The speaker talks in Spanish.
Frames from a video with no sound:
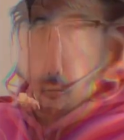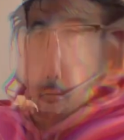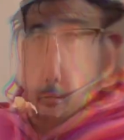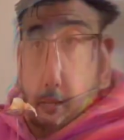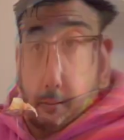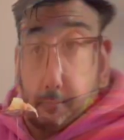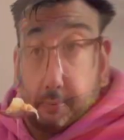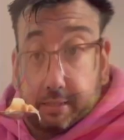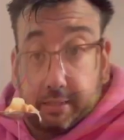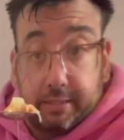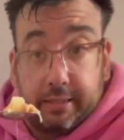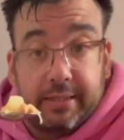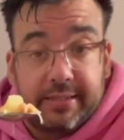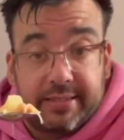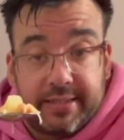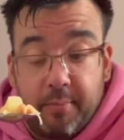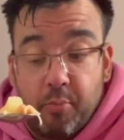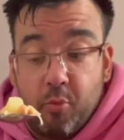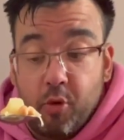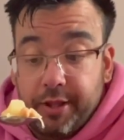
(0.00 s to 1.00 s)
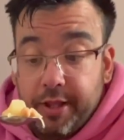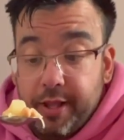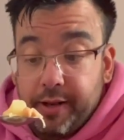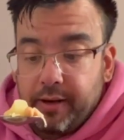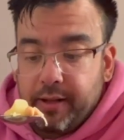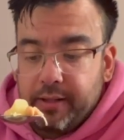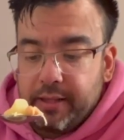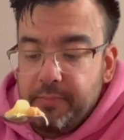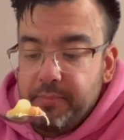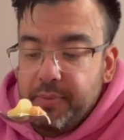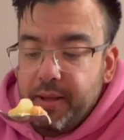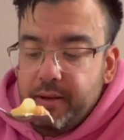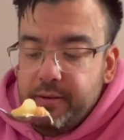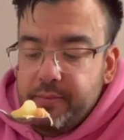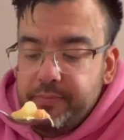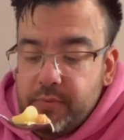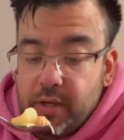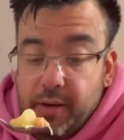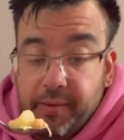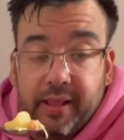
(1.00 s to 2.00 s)
La patatita está muy tierna
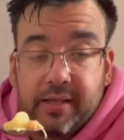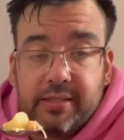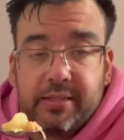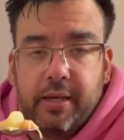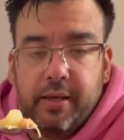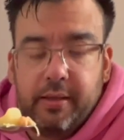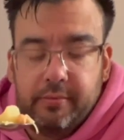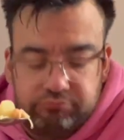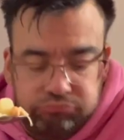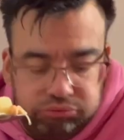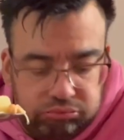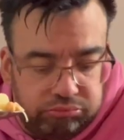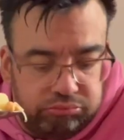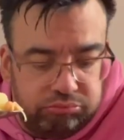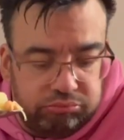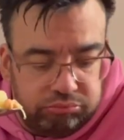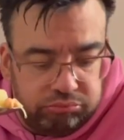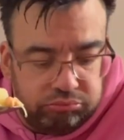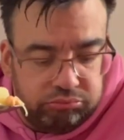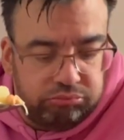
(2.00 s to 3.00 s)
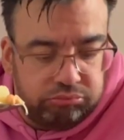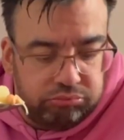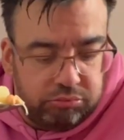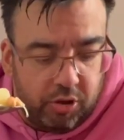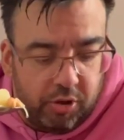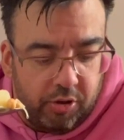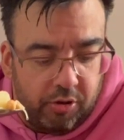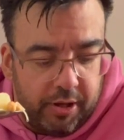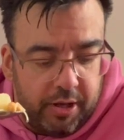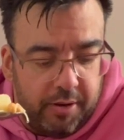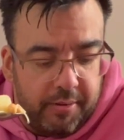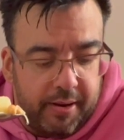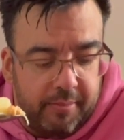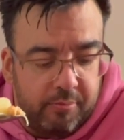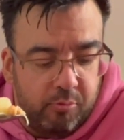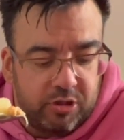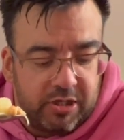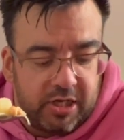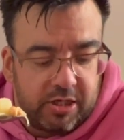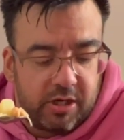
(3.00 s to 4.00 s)
también. La verdad es que yo creo que llevarán
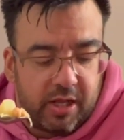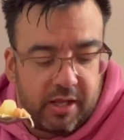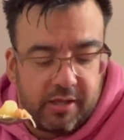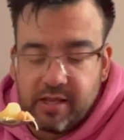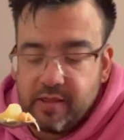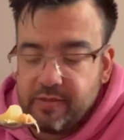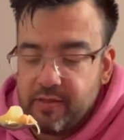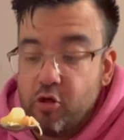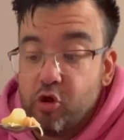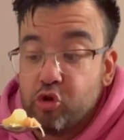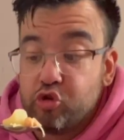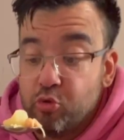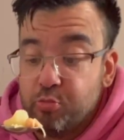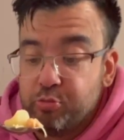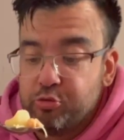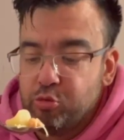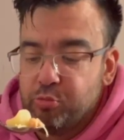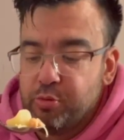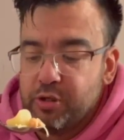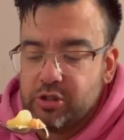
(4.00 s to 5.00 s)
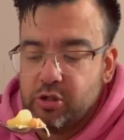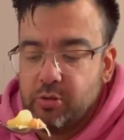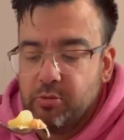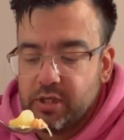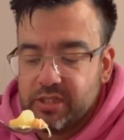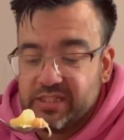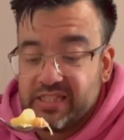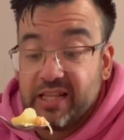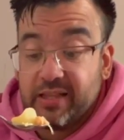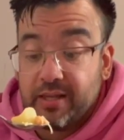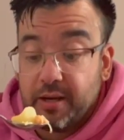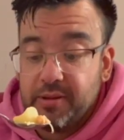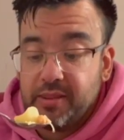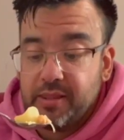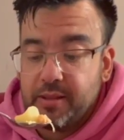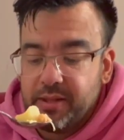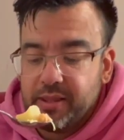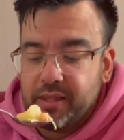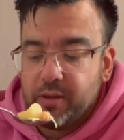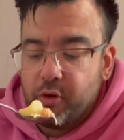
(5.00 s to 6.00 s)
muchas horas haciendo chup chup esto porque está
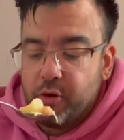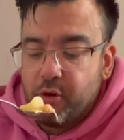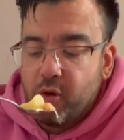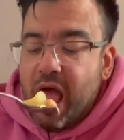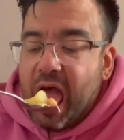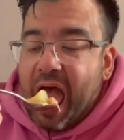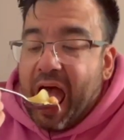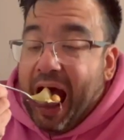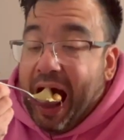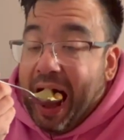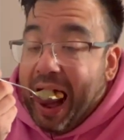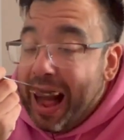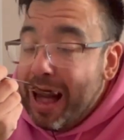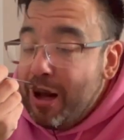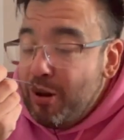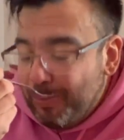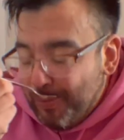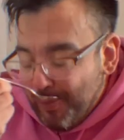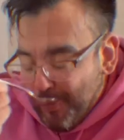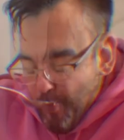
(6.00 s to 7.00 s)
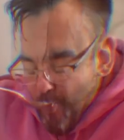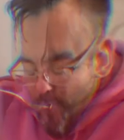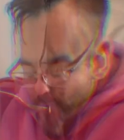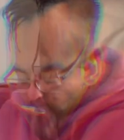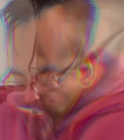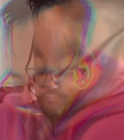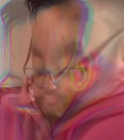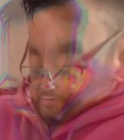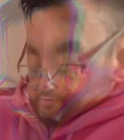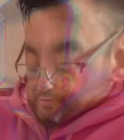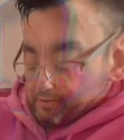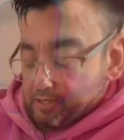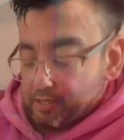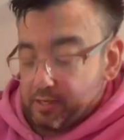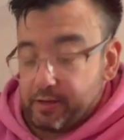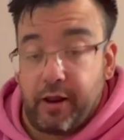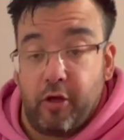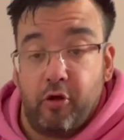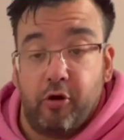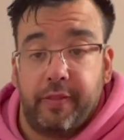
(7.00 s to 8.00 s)
tremendamente bueno. Hacen
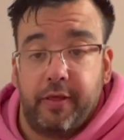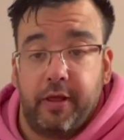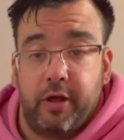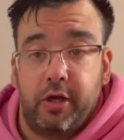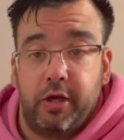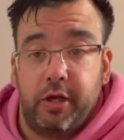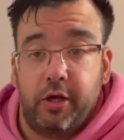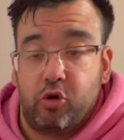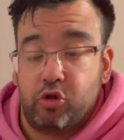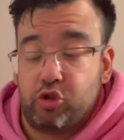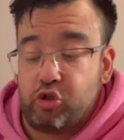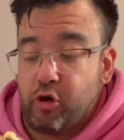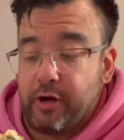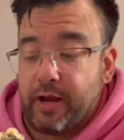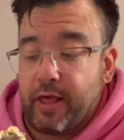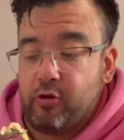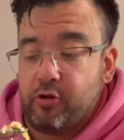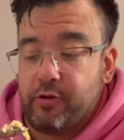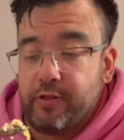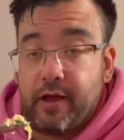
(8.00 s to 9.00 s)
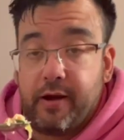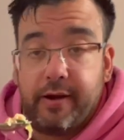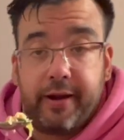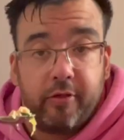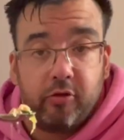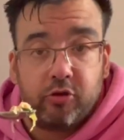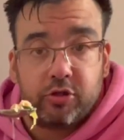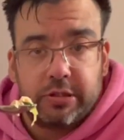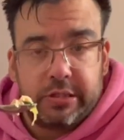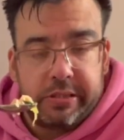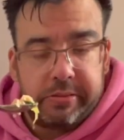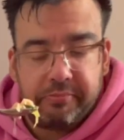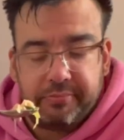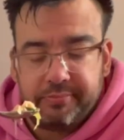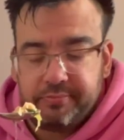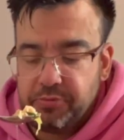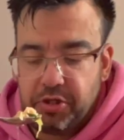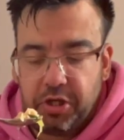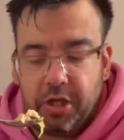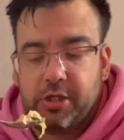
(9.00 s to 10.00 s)
alrededor de 8 grados, 10 grados.
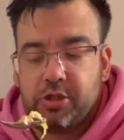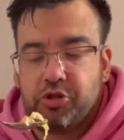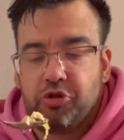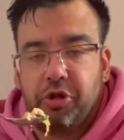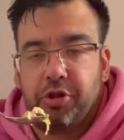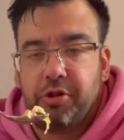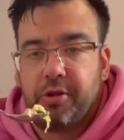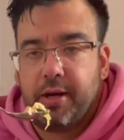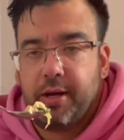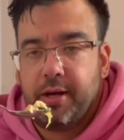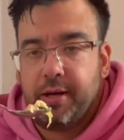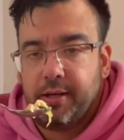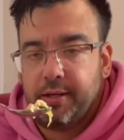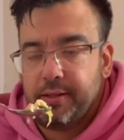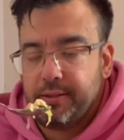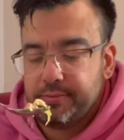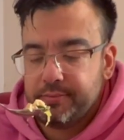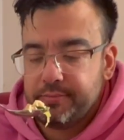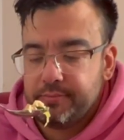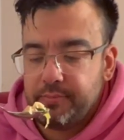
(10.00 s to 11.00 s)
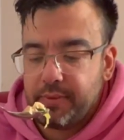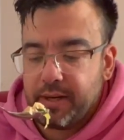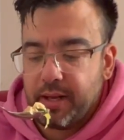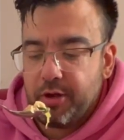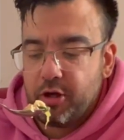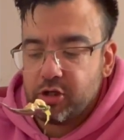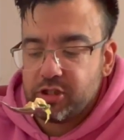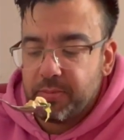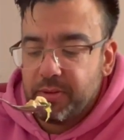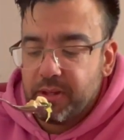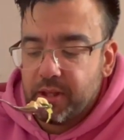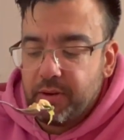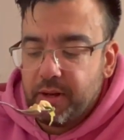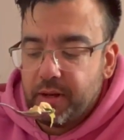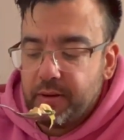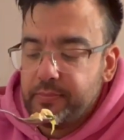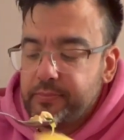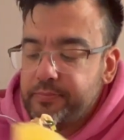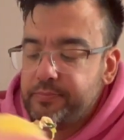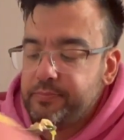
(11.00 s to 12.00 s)
Y esto entra maravillosamente bien.